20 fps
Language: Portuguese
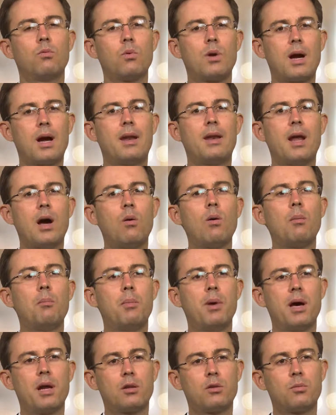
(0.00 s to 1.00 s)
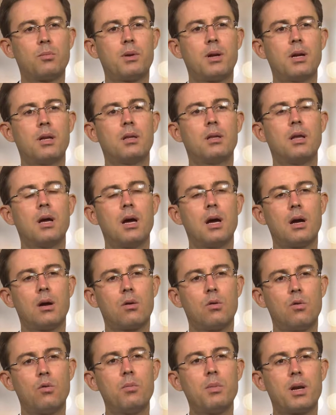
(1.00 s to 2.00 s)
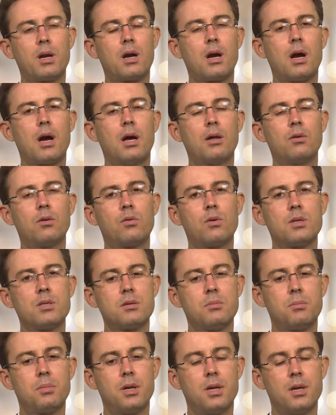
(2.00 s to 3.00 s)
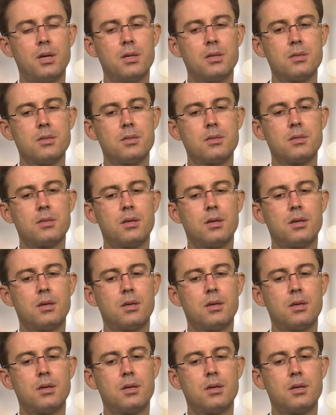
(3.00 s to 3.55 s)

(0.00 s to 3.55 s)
um canal aberto para lidar com o mercado e com as empresas,